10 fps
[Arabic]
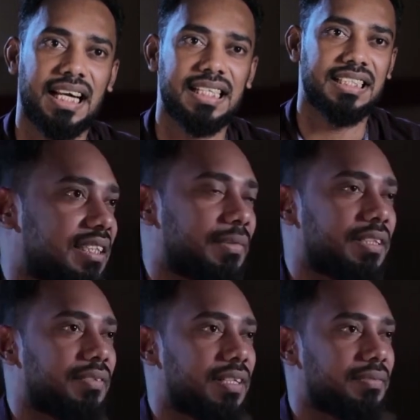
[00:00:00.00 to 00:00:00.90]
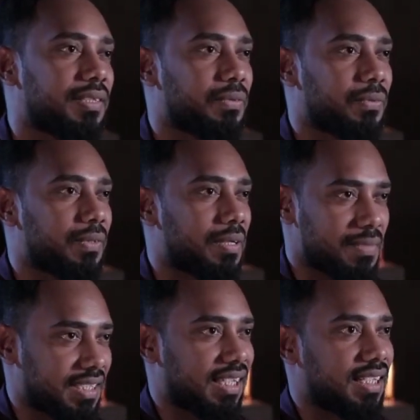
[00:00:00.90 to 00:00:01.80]
تخرجت يمكن في
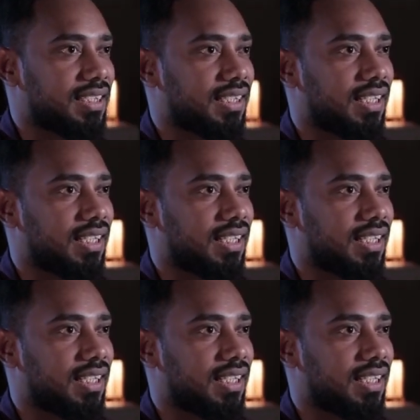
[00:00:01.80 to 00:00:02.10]
2015